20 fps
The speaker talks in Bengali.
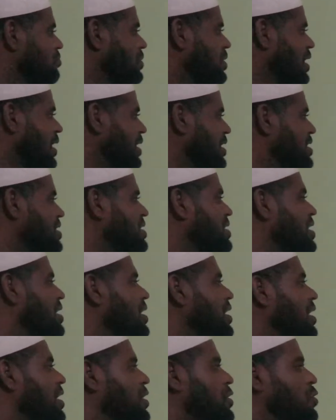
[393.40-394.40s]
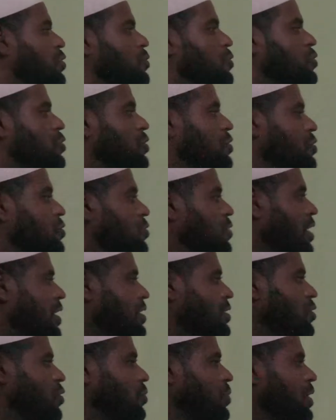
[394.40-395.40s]
তার ইচ্ছে এই সমস্ত কিছু
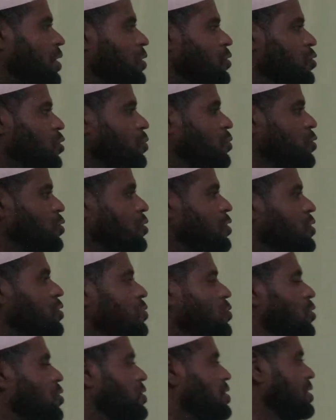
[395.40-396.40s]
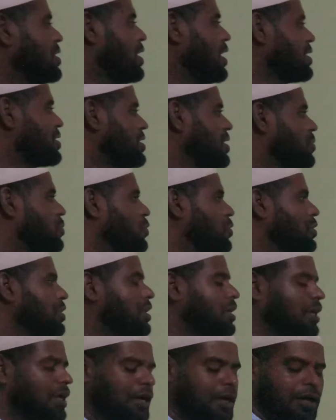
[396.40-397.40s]
থাকতে হবে এই সমস্ত কিছুই হচ্ছে রাষ্ট্রের প্রতি
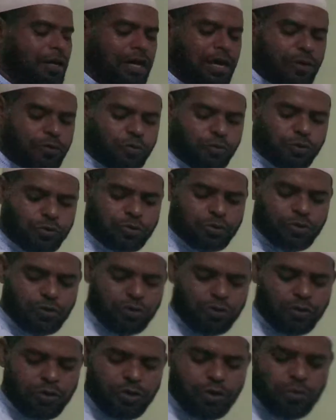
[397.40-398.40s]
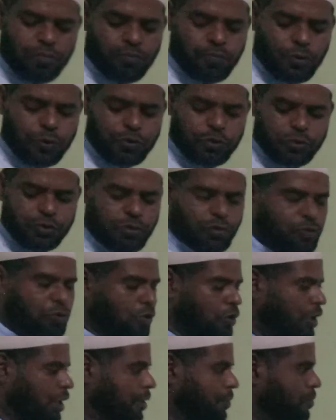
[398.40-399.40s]
আনুগত্য প্রদর্শন
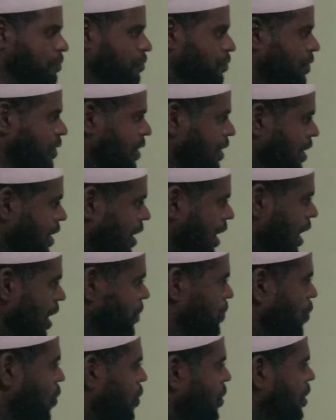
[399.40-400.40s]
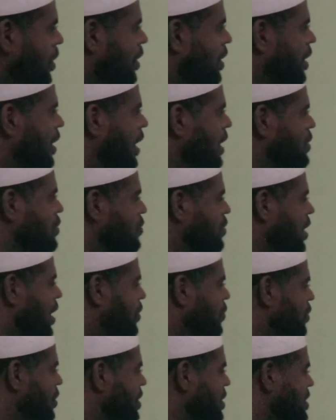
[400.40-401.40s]
করা এরপর একজন
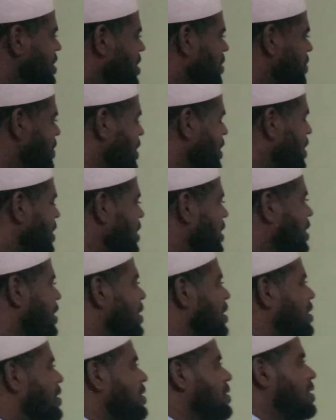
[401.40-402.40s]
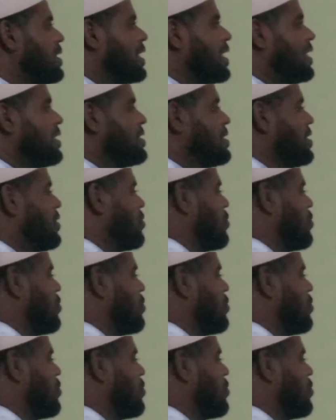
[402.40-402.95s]
নাগরিক হিসেবে যে কাজটি